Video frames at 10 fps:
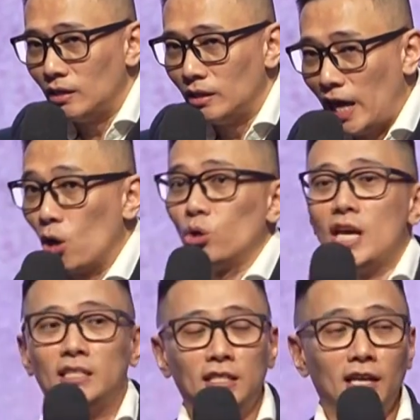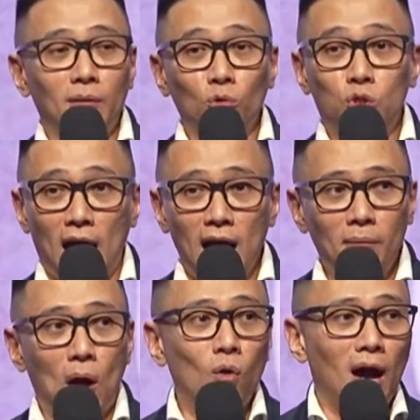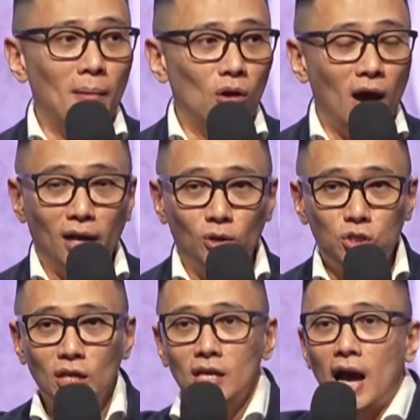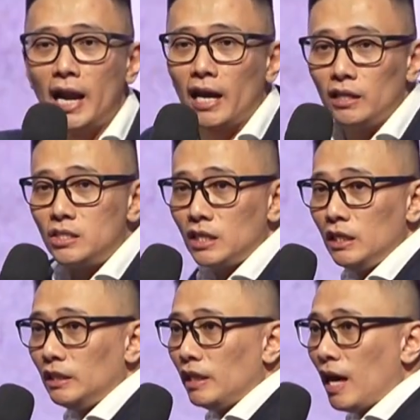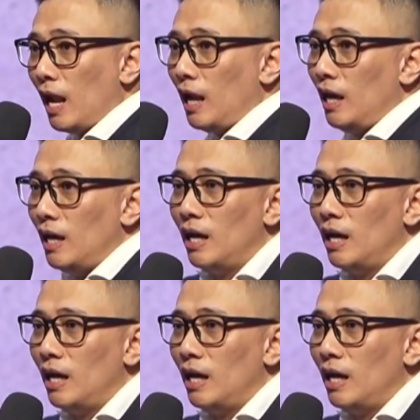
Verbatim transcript: negosiasi dengan Musa, mau nggak mau harus anak istri ditinggal.